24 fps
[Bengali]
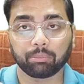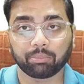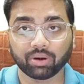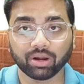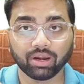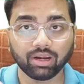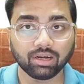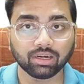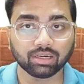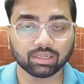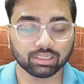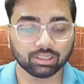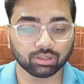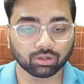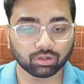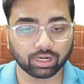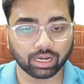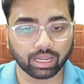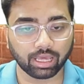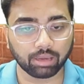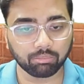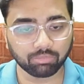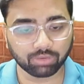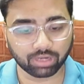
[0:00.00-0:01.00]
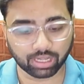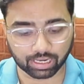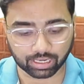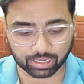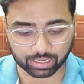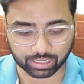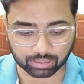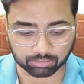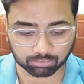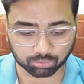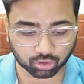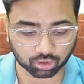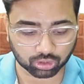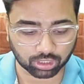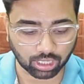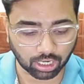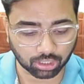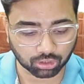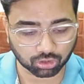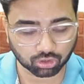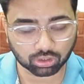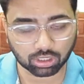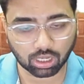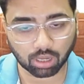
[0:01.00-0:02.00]
প্রিন্ট ইওর নেম টেন টাইপস তো
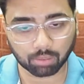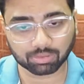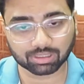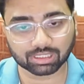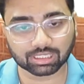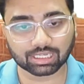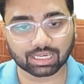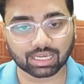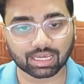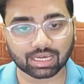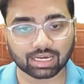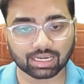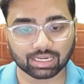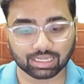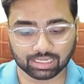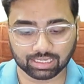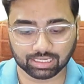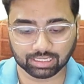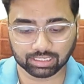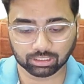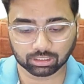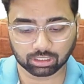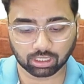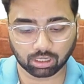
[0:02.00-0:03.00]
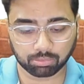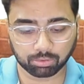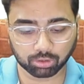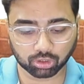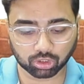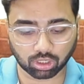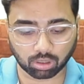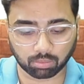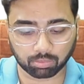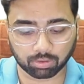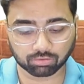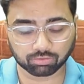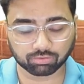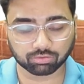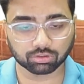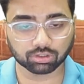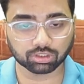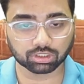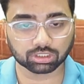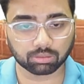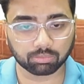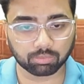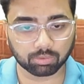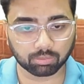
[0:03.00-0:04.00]
তার জন্য আমাদেরকে এখানে কি নিতে হবে সবার
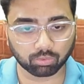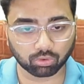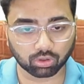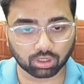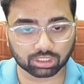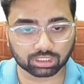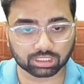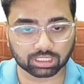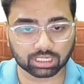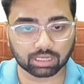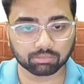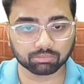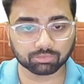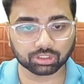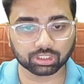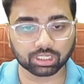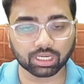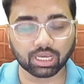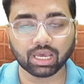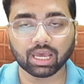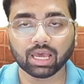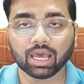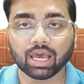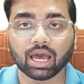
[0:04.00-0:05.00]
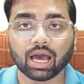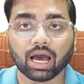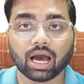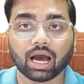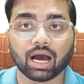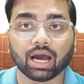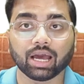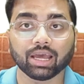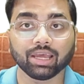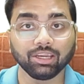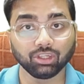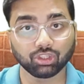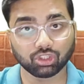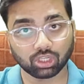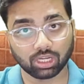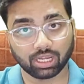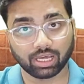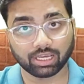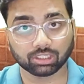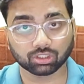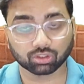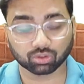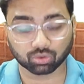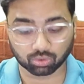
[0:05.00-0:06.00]
ফার্স্ট আমি বলেছিলাম যে
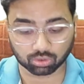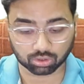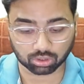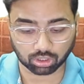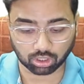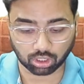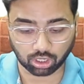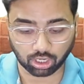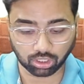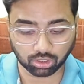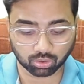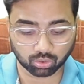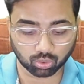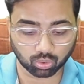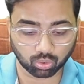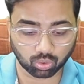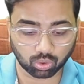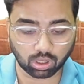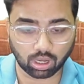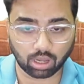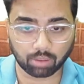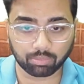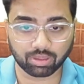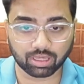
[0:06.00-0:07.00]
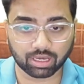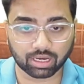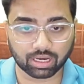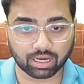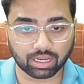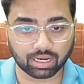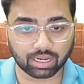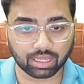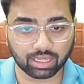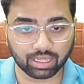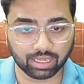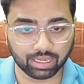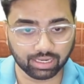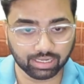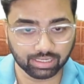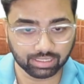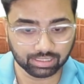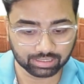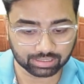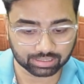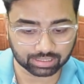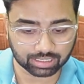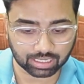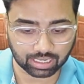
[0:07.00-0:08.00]
ইনিশিয়ালাইজ করতে হয় তো আমি এখানে
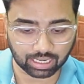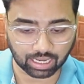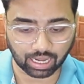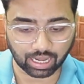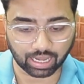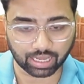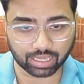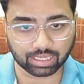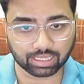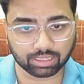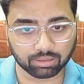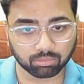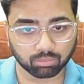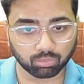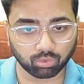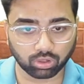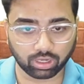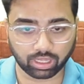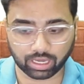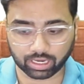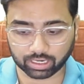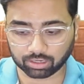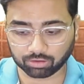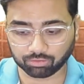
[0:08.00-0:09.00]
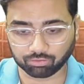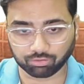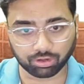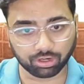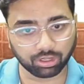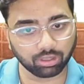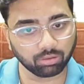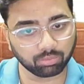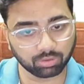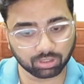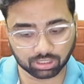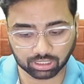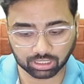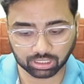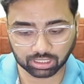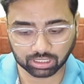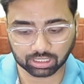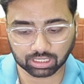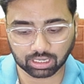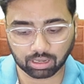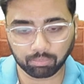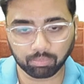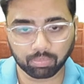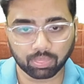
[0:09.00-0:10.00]
ইন্ট আই বলে একটা ভেরিয়েবল নিয়ে
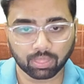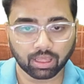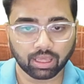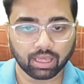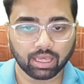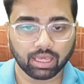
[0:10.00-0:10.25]
নিলাম